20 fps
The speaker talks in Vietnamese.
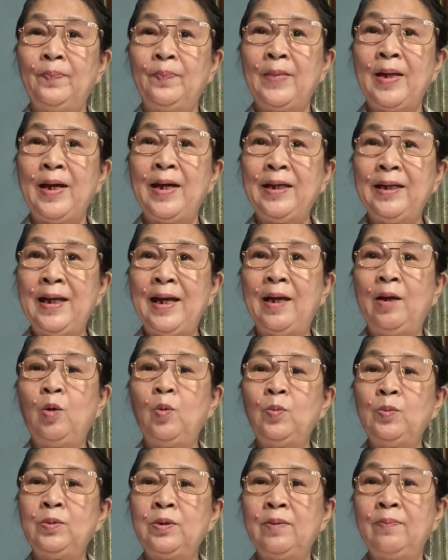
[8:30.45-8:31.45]

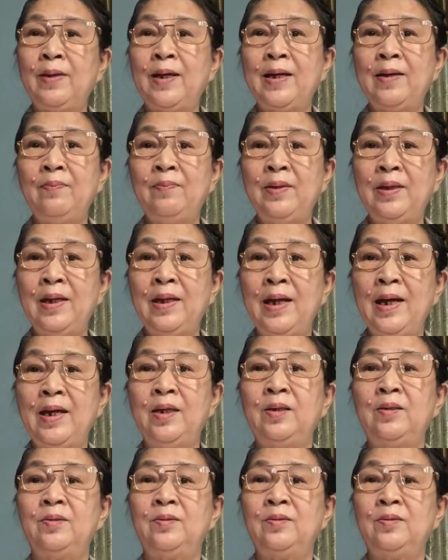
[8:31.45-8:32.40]
2022